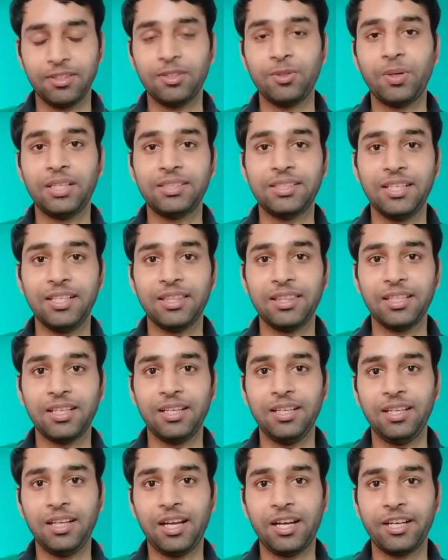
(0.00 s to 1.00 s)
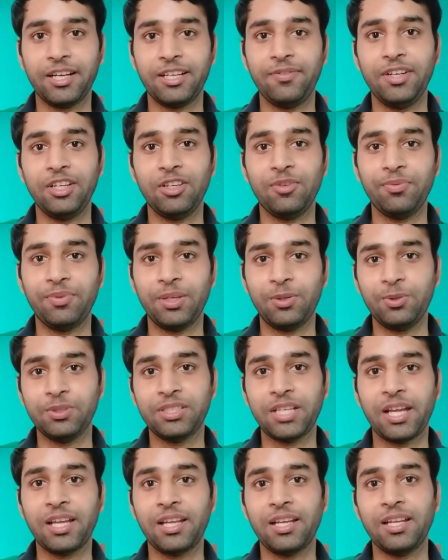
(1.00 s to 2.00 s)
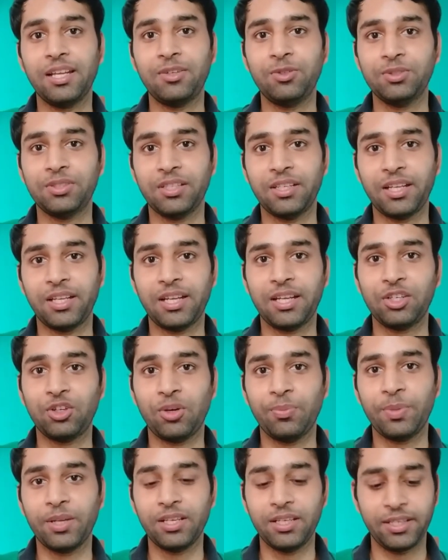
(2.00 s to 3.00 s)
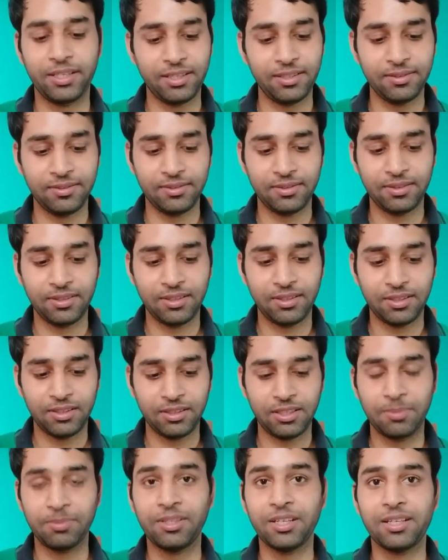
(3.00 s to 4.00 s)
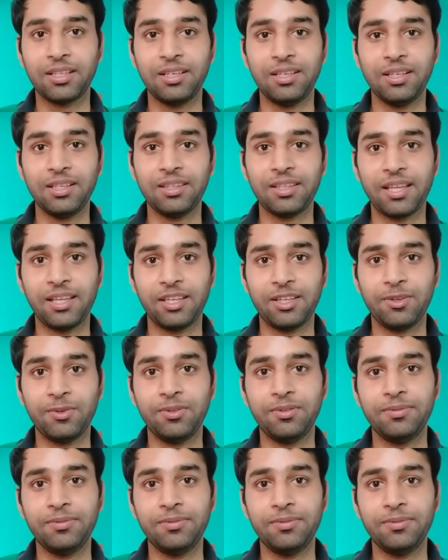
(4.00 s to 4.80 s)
तो आज के लिए इतना ही अगले वीडियो में फिर कुछ आएंगे कुछ नया टॉपिक लेकर तब तक के लिए थैंक